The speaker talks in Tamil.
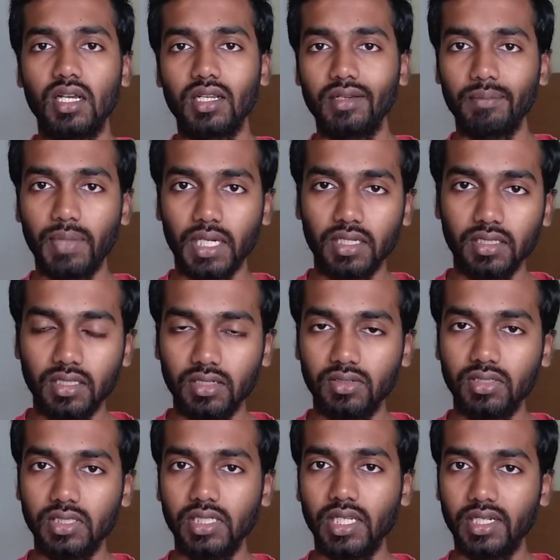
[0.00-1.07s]
அங்கே பக்கத்தில்
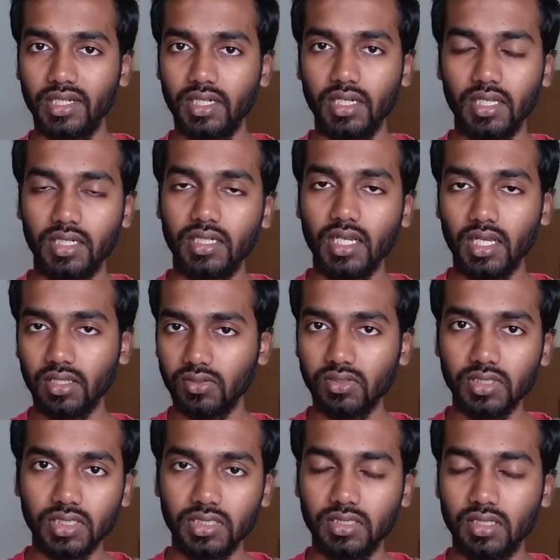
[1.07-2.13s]
வந்துட்டு என்னெல்லாம் இருக்குது அதை
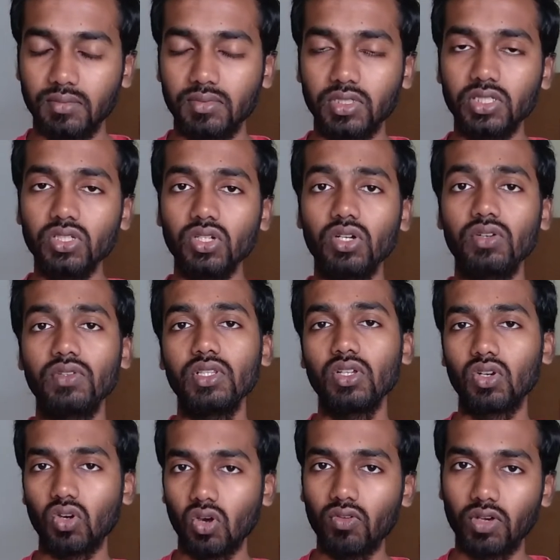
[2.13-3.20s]
வந்து ரிசர்வ் இன்னொன்று
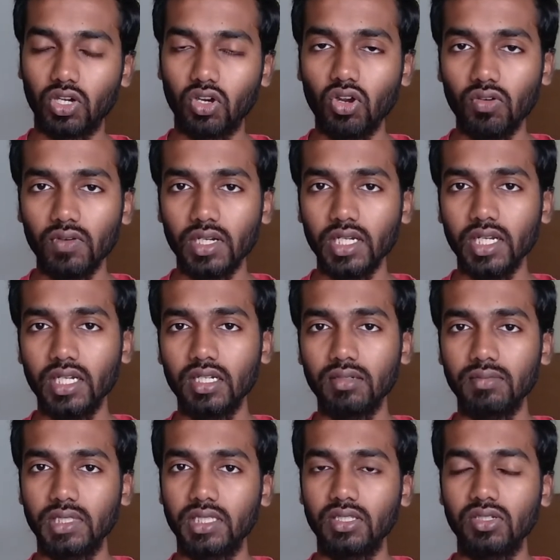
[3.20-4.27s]
வந்து ரோவர் ரோவர்னால்
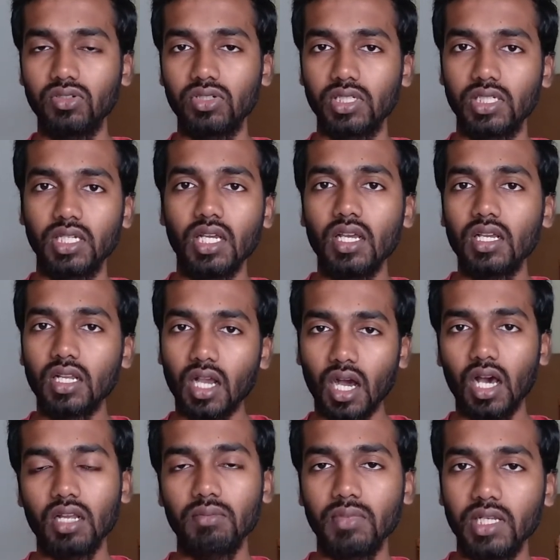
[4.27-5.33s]
என்னென்னு பார்த்தீங்கன்னா ஒரு
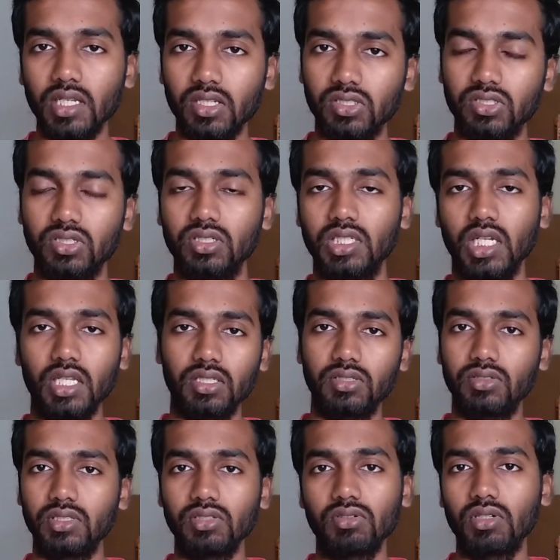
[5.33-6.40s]
கார் மாதிரி வச்சுக்கோங்களா அது
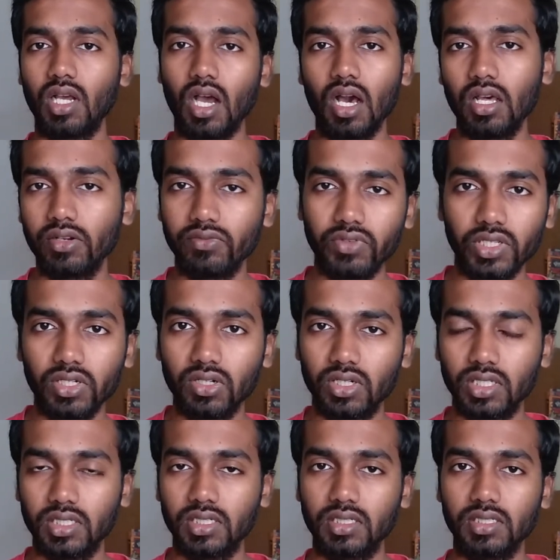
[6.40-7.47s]
வந்து ஒரு ஆறு
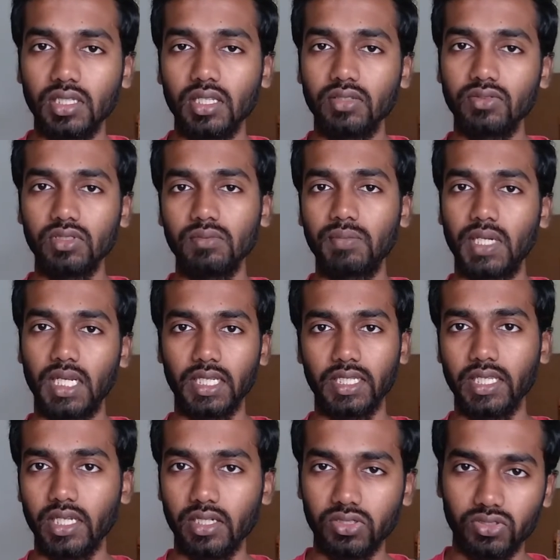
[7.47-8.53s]
வீலோட இருக்குது அது வந்து
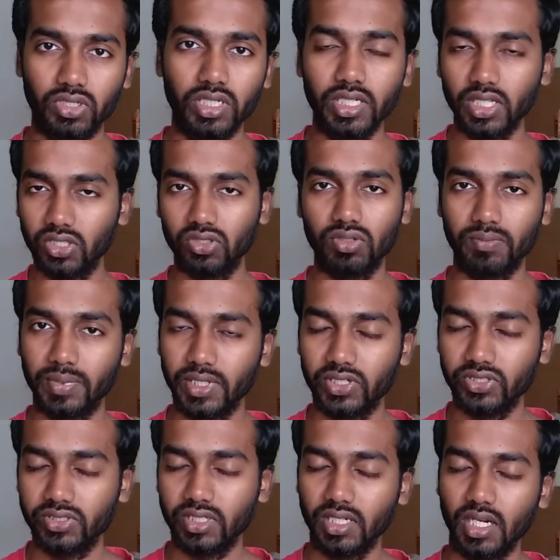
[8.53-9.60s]
பிரக்யான்னு சொல்லிட்டு அது ஒரு
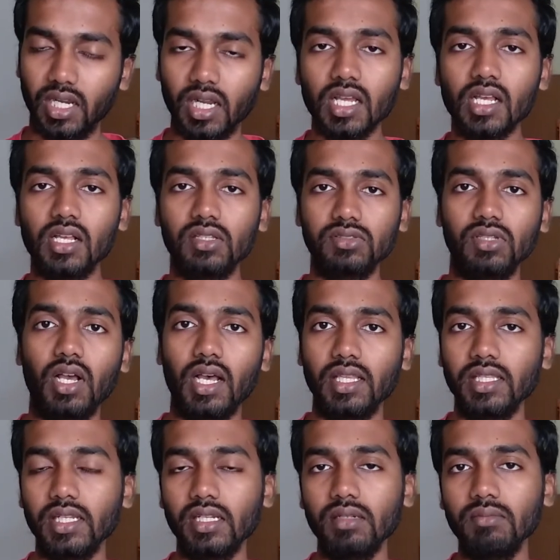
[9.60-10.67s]
பேர் வச்சுருக்காங்க ஸோ
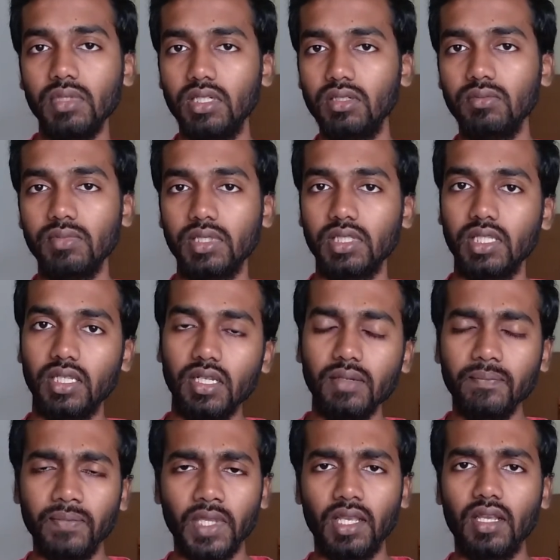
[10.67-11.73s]
அது என்ன பண்ணும்
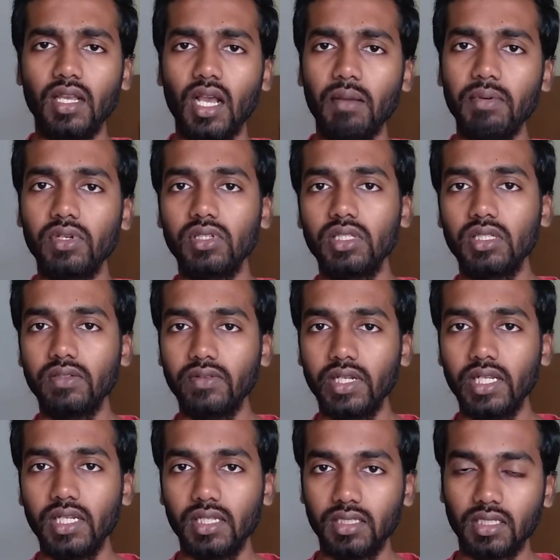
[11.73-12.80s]
பார்த்தீங்கன்னா அப்படியே வந்துட்டு
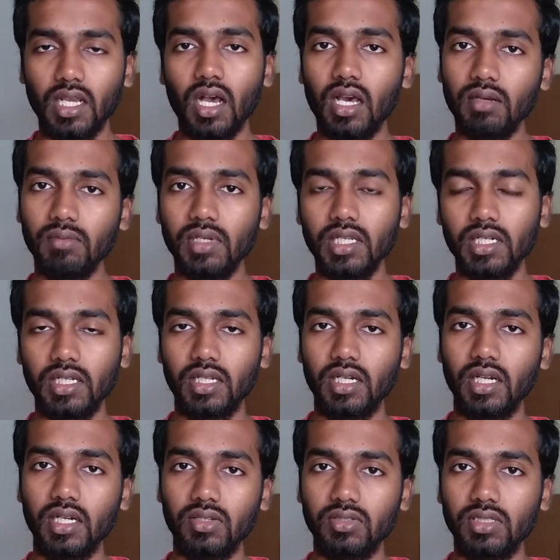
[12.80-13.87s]
வெளியில் அந்த கார் மாதிரி
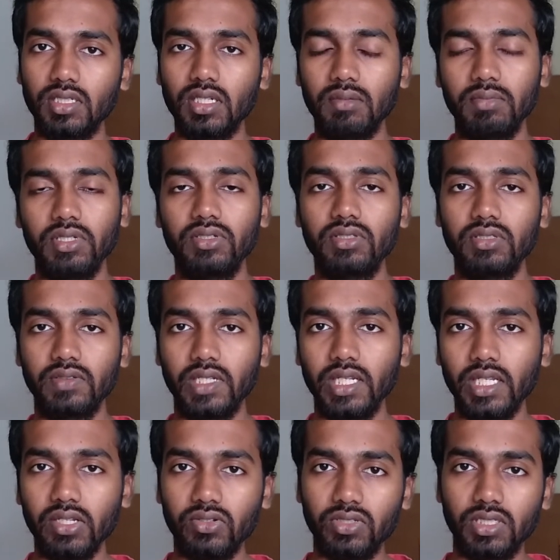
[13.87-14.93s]
இருக்கனால வந்துட்டு அப்படியே வந்து
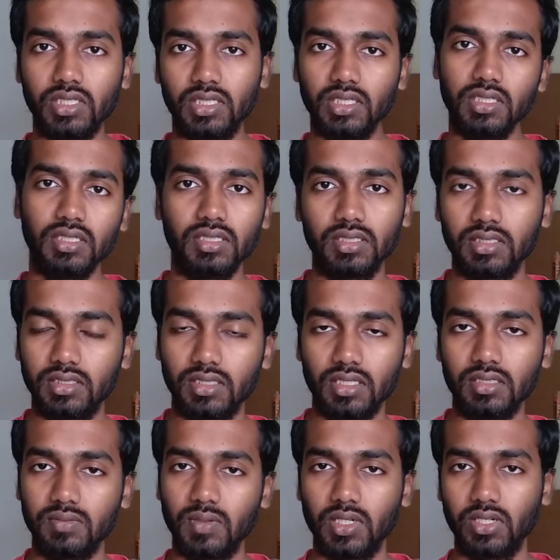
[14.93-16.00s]
வெளியில் வந்துட்டு
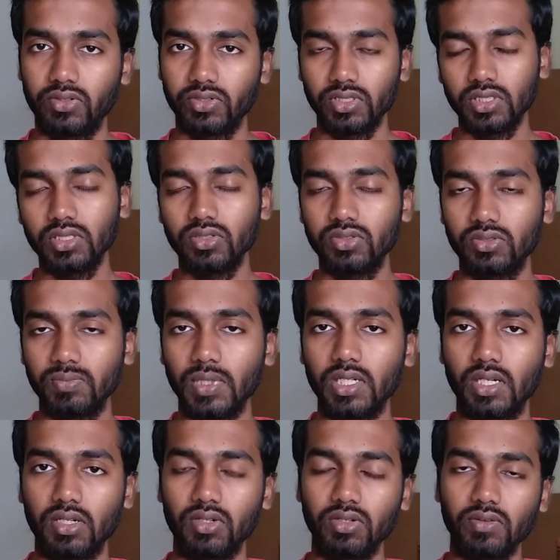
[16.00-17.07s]
ரிசர்ச் பண்ணுறவங்க வந்து யூஸ்
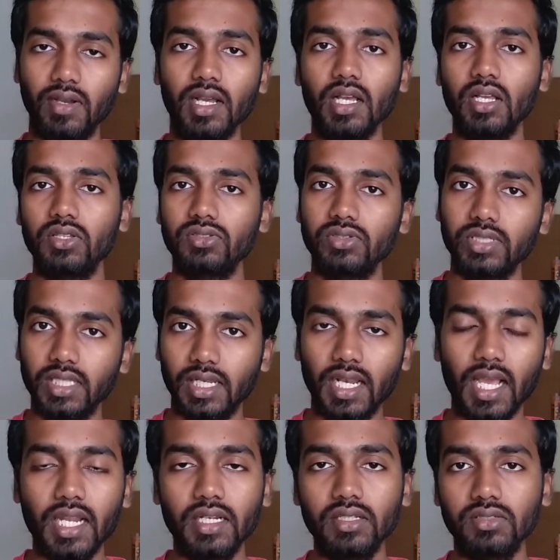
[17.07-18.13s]
பண்ணுறாங்க ஸோ இந்த
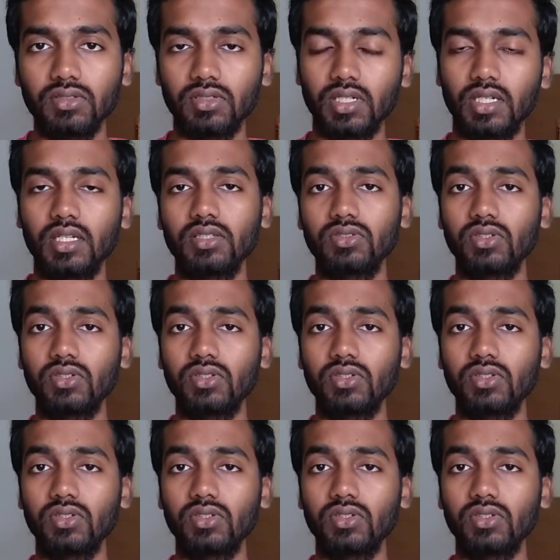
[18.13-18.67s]
லேண்ட் சொன்னால